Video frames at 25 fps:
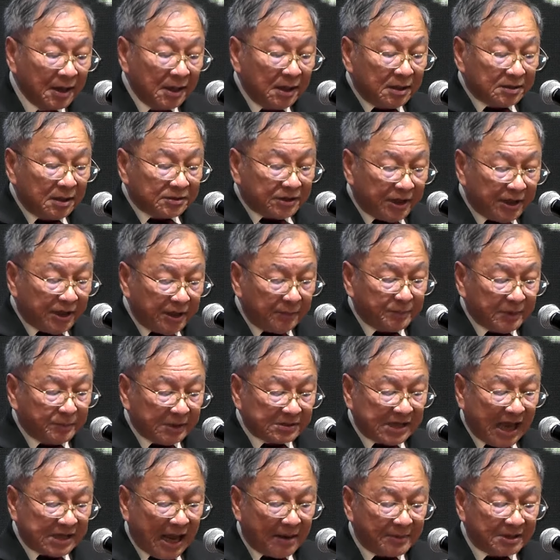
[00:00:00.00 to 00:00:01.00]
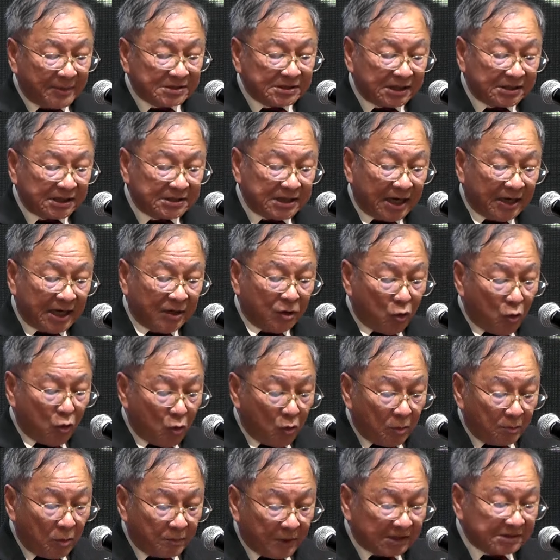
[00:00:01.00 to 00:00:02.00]
ที่ปรึกษามาสจรรย์
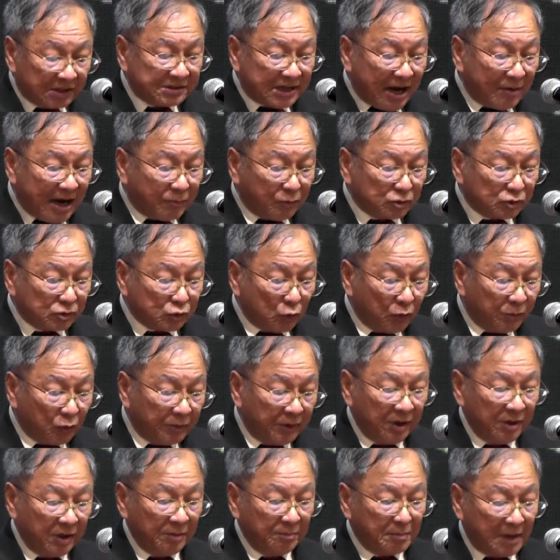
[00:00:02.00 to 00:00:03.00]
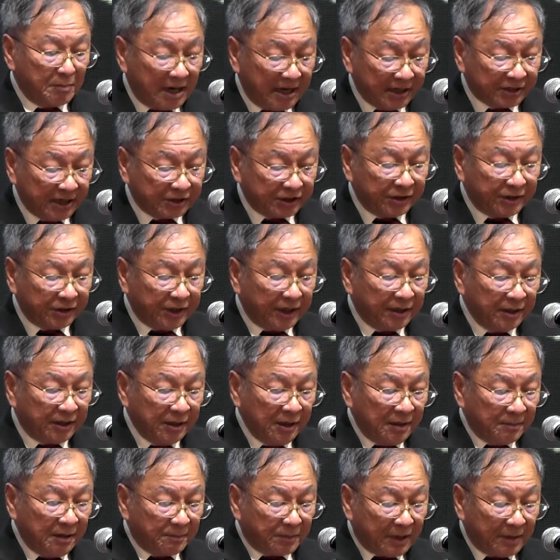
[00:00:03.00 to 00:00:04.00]
พระเจ้าบูทรงมหิทธิฤทธิ์
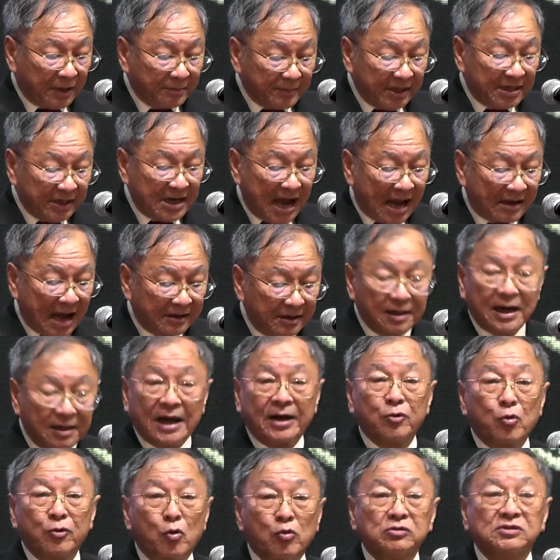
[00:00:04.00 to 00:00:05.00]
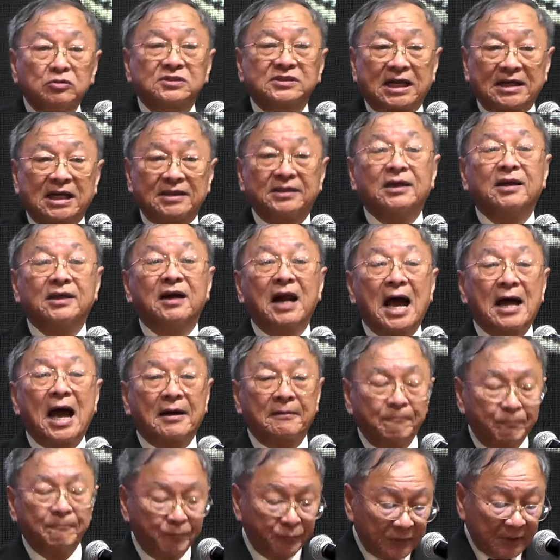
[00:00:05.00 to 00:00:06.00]
พระบิดานิลันองค์สันติราช
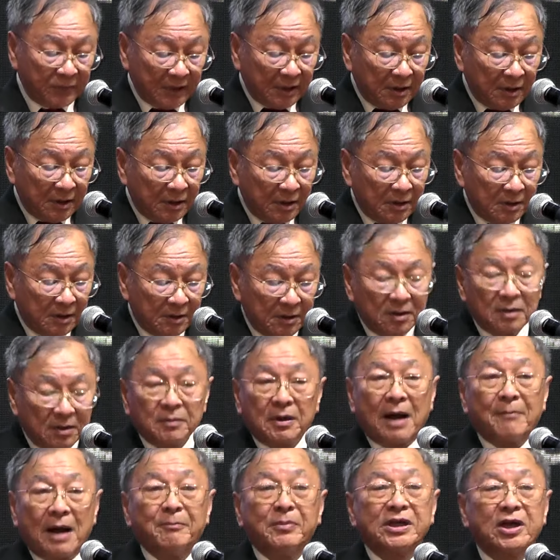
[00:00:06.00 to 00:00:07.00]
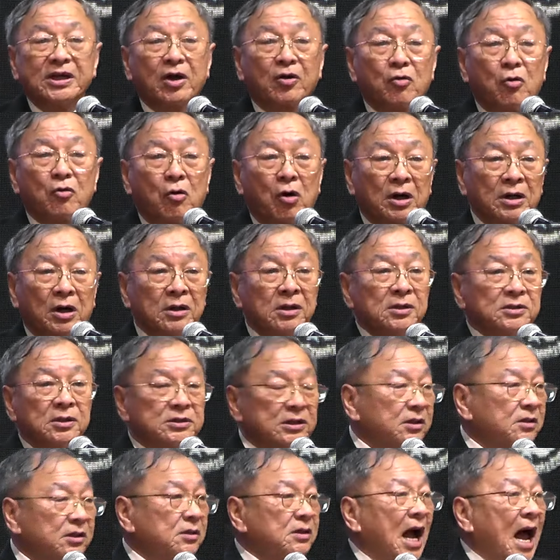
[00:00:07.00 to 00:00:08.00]
คำพยากรณ์ถึ
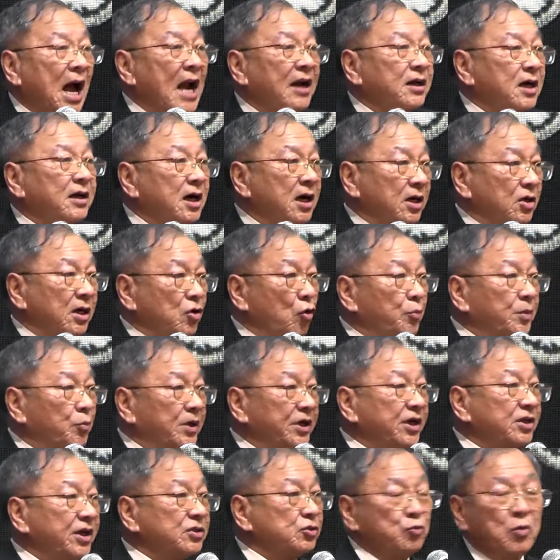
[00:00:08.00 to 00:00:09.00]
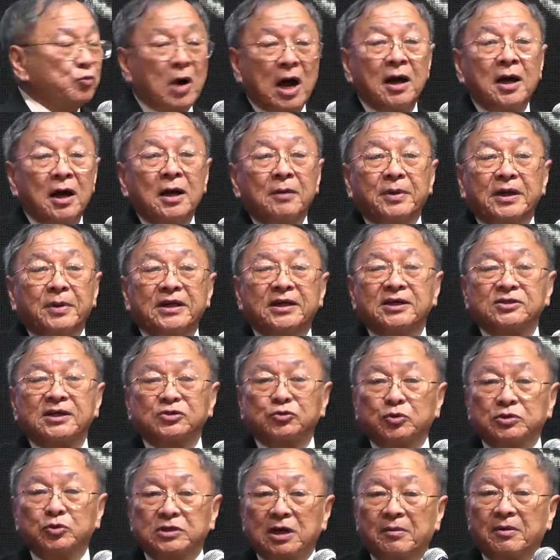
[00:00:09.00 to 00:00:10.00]
งการเกิดของพระเยซูว่า พระเยซู
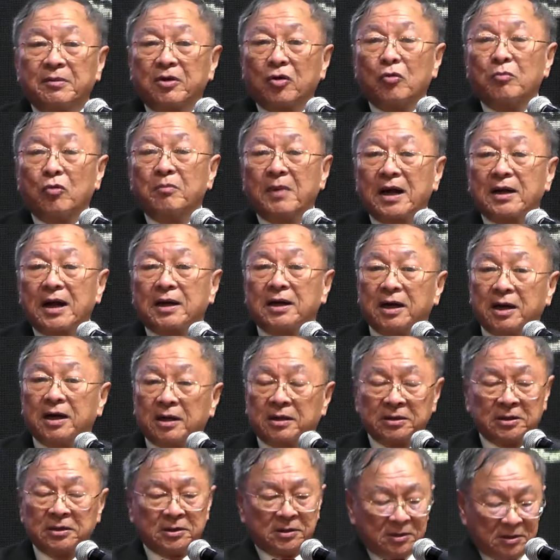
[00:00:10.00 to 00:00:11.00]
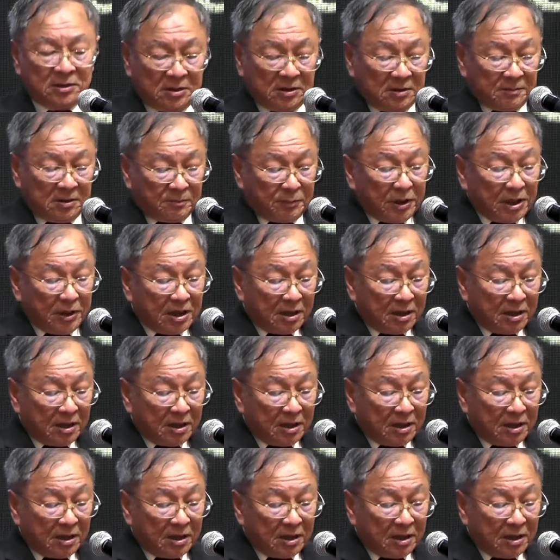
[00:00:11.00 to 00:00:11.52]
จะลงมาเกิด เพื่อ